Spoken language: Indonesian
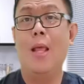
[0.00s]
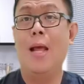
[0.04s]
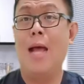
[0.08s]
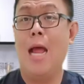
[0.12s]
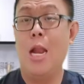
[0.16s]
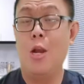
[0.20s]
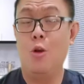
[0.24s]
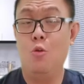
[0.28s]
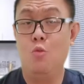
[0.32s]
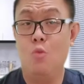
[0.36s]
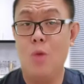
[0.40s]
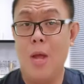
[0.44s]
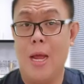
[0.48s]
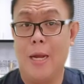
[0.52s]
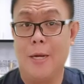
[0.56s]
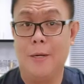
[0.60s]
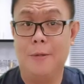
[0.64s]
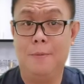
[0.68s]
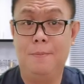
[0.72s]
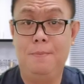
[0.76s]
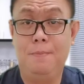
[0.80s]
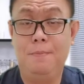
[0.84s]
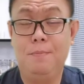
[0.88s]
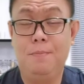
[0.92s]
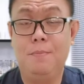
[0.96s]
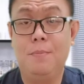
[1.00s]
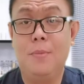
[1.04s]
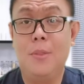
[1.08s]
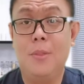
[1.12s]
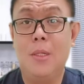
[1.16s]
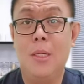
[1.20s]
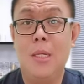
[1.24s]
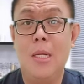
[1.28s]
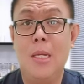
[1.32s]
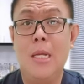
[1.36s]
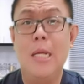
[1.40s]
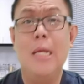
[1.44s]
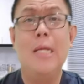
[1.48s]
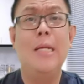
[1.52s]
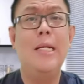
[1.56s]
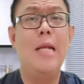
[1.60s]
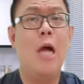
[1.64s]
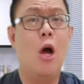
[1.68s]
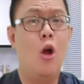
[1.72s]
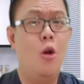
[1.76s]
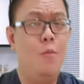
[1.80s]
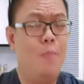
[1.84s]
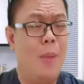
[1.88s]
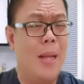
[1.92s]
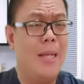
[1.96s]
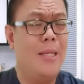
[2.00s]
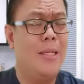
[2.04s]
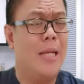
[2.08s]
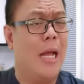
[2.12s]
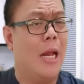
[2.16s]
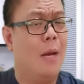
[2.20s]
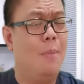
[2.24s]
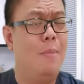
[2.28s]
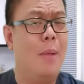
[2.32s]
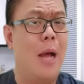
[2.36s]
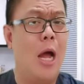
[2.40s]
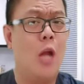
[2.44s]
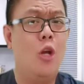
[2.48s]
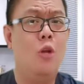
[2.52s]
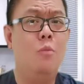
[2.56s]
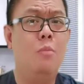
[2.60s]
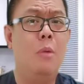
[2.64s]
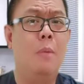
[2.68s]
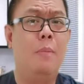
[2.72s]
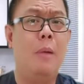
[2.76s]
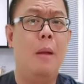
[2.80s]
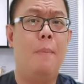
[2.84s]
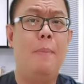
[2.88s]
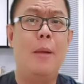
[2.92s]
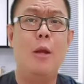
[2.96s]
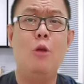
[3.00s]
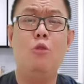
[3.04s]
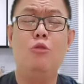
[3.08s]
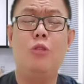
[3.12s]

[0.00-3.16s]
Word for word: Kandungan Daun pacar mengandung beberapa